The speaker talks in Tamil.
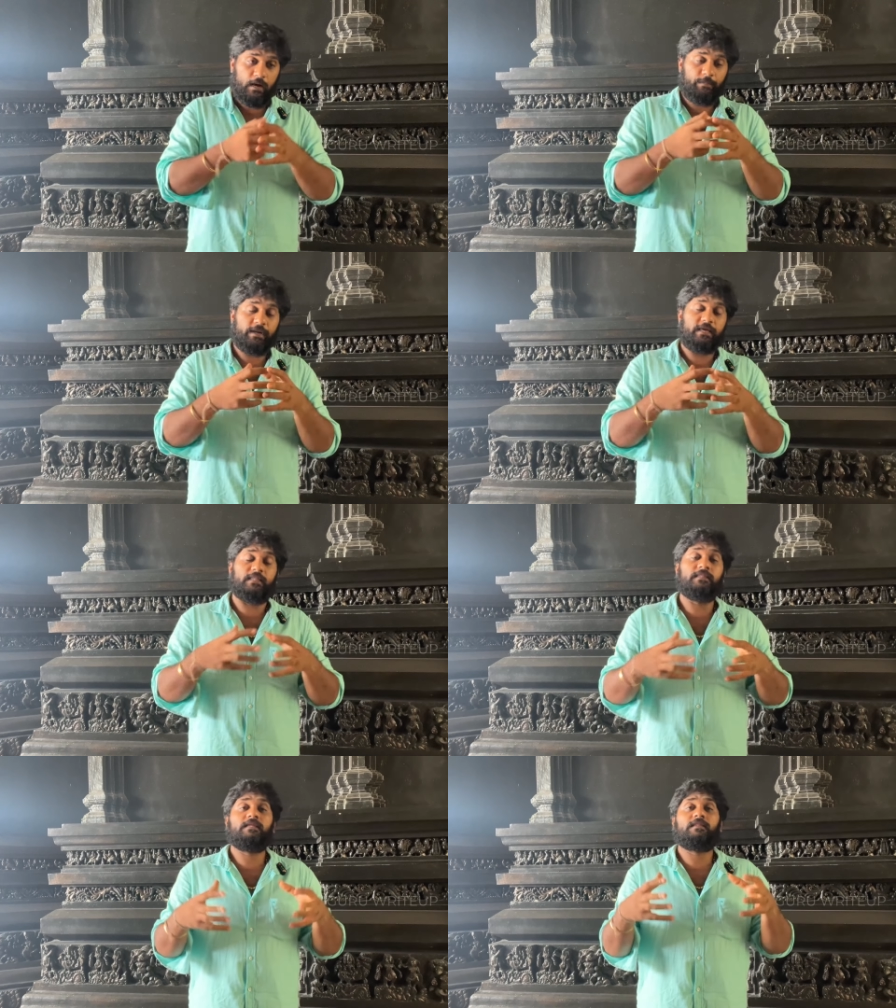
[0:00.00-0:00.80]
அப்படி
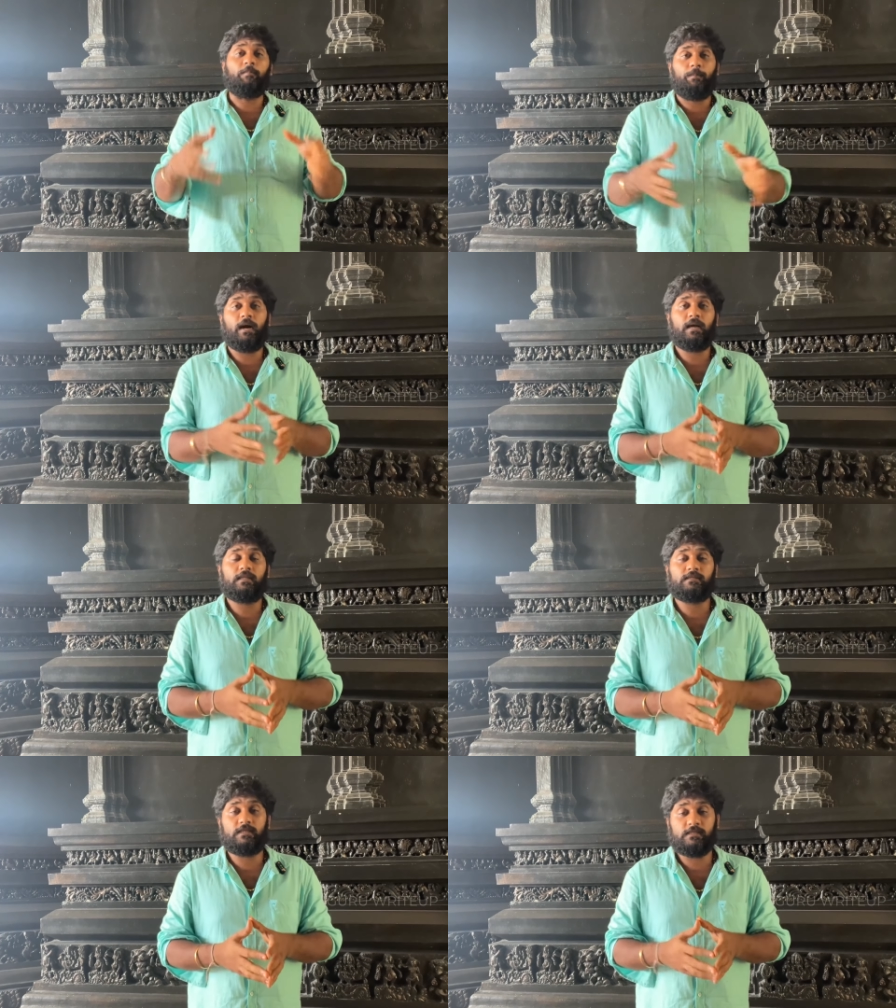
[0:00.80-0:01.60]
எந்த
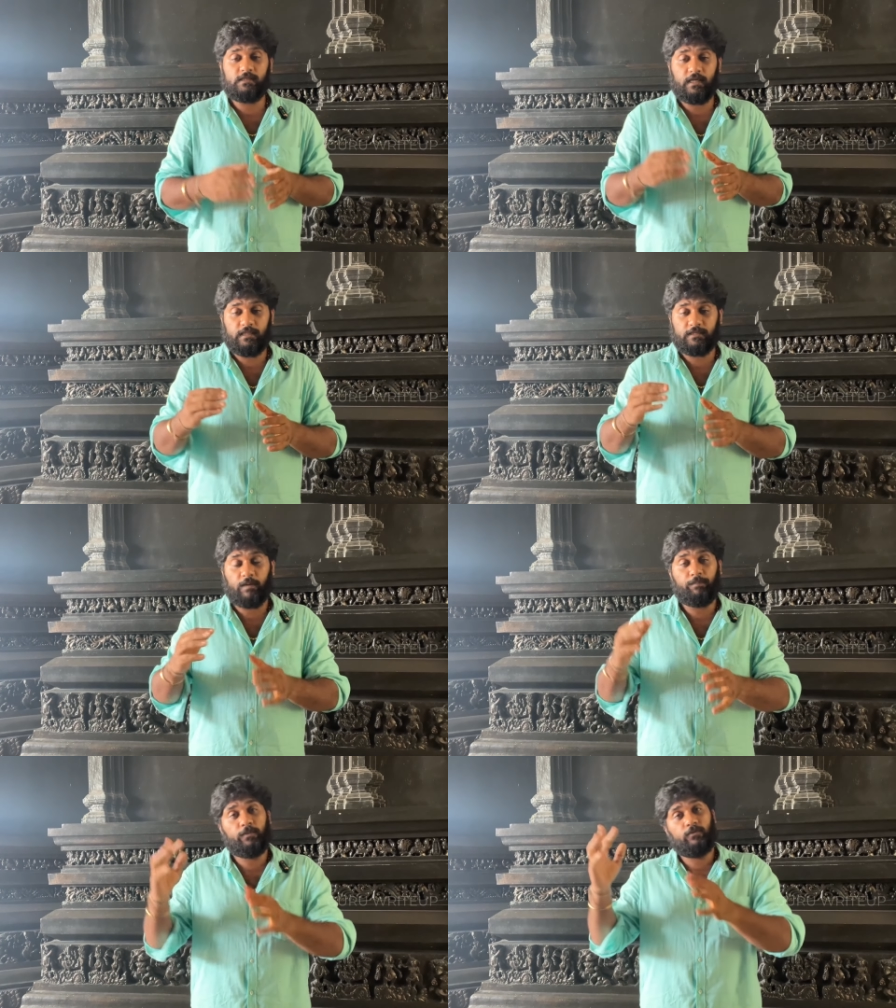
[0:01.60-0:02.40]
தப்பானது செஞ்சு அந்த
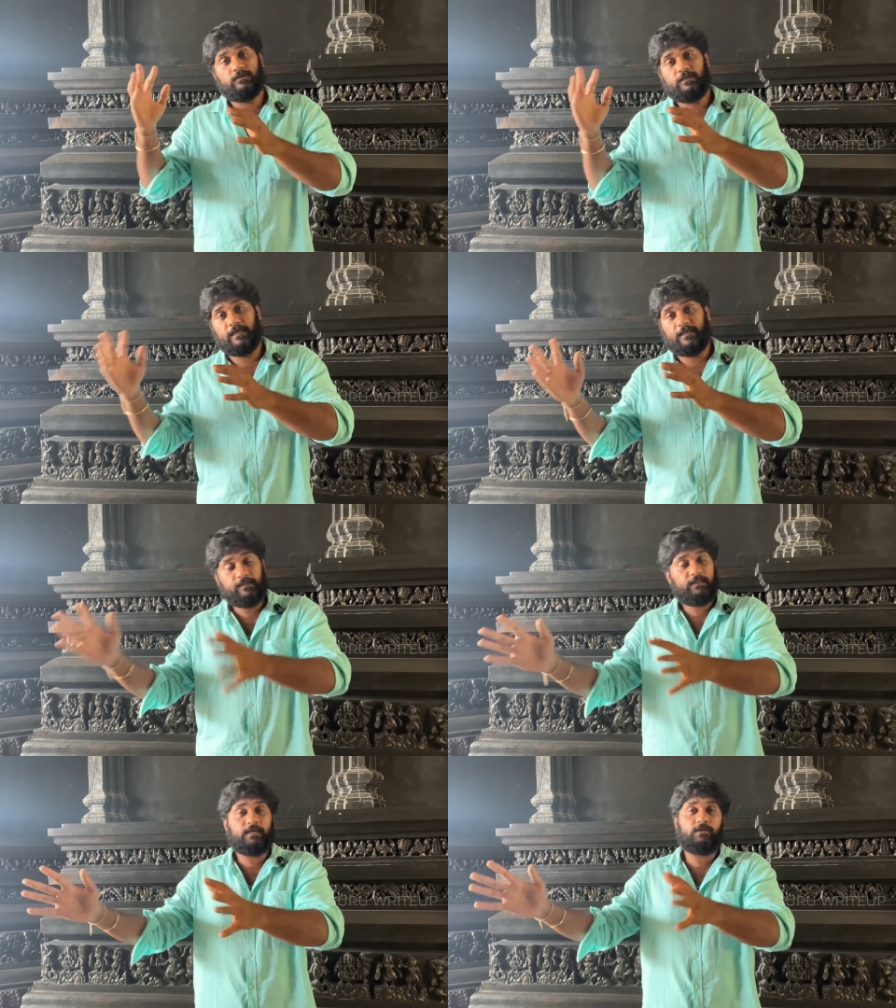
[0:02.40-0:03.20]
தப்பு
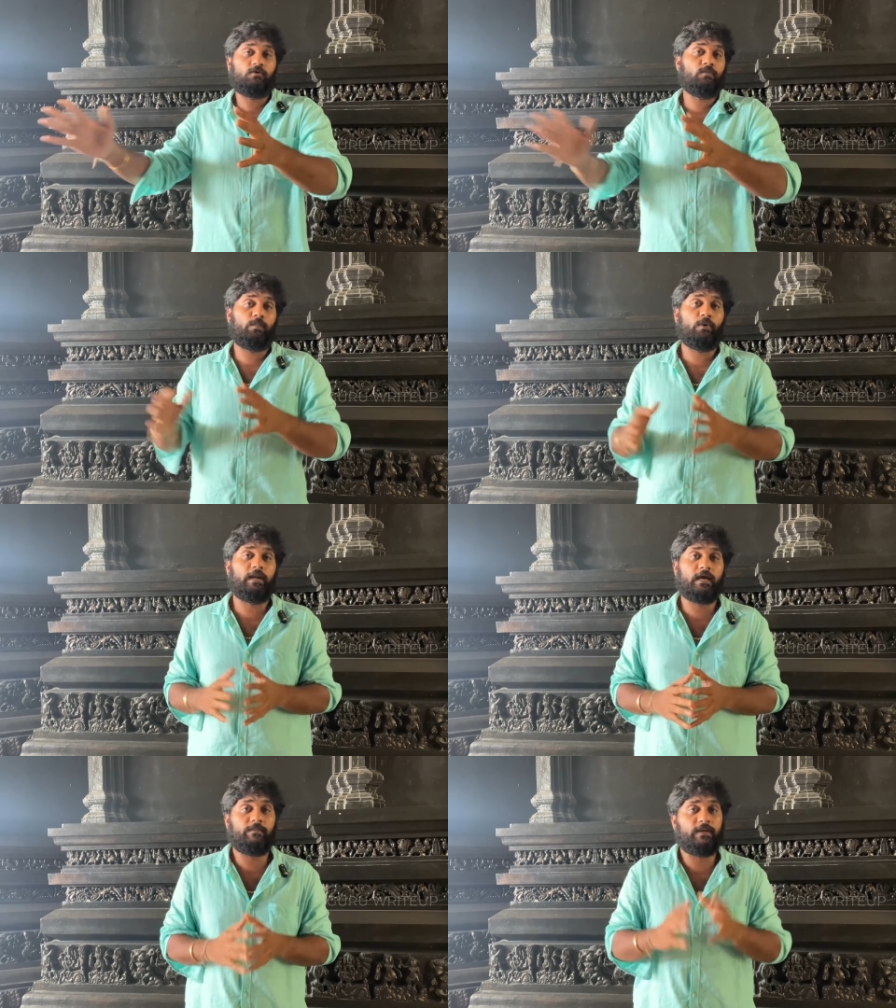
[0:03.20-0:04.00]
உச்சக்கட்டத்துக்கு எதுக்கும்
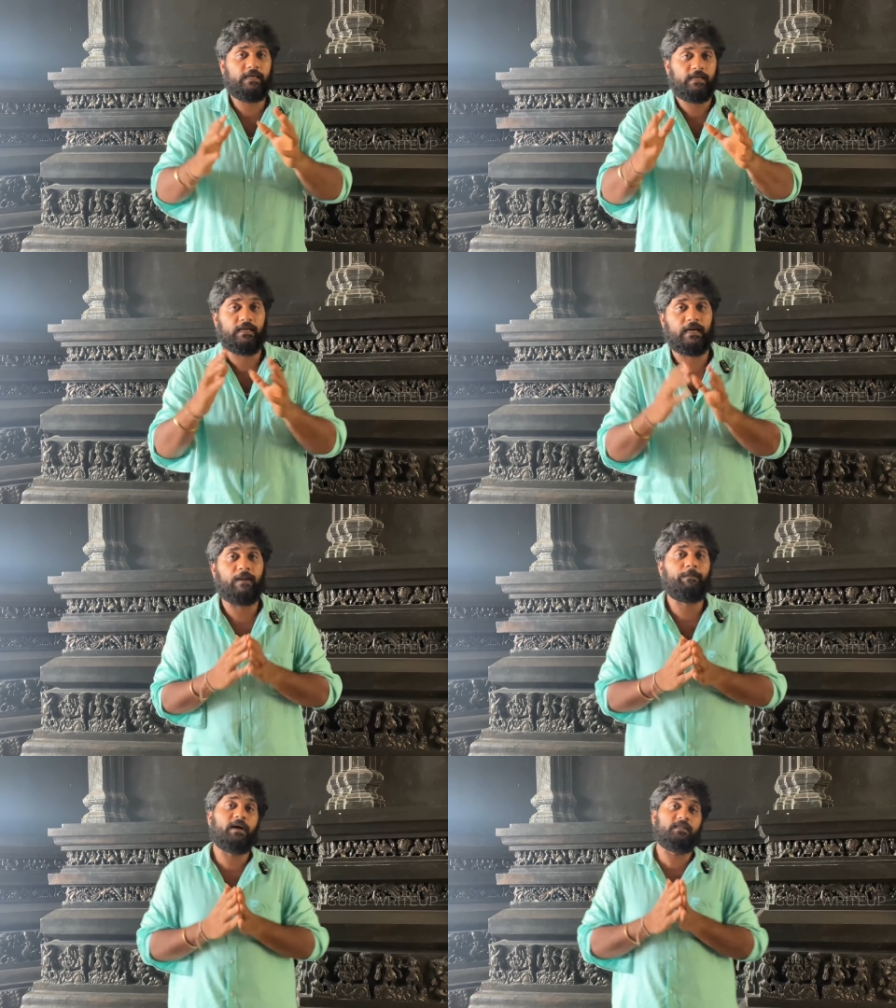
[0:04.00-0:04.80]
போயிடாமல் நீ என்னை
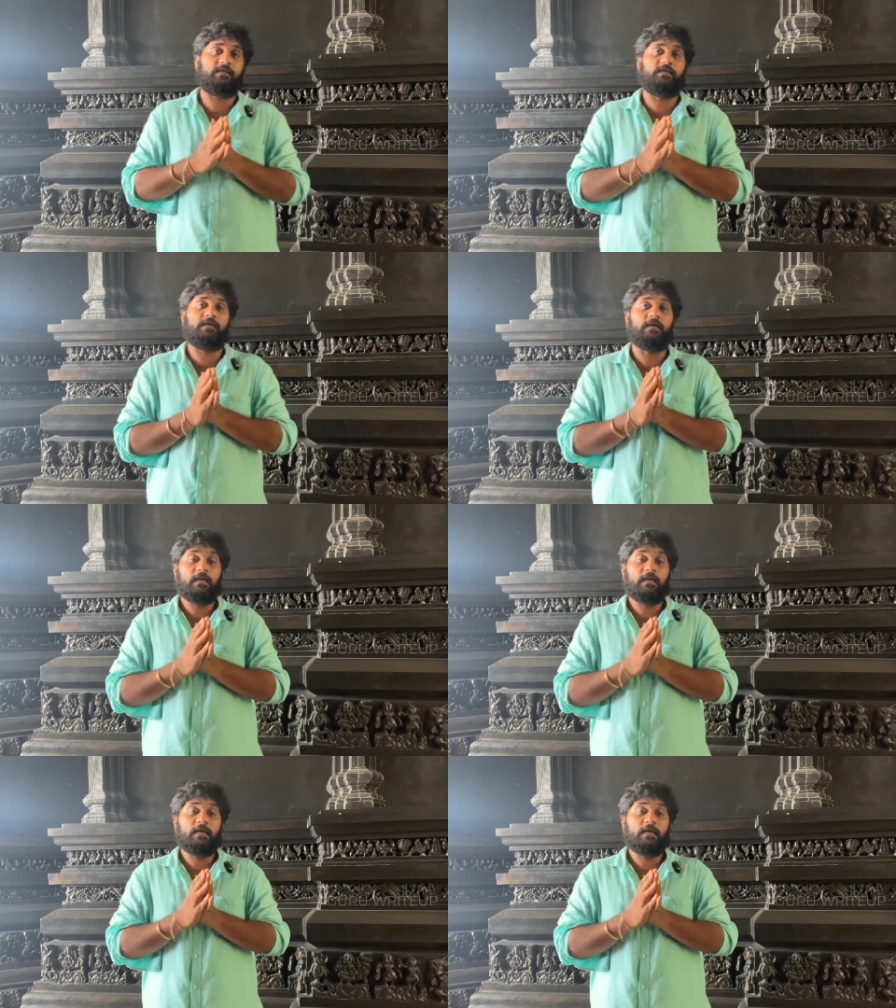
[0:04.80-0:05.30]
காப்பாற்றிடு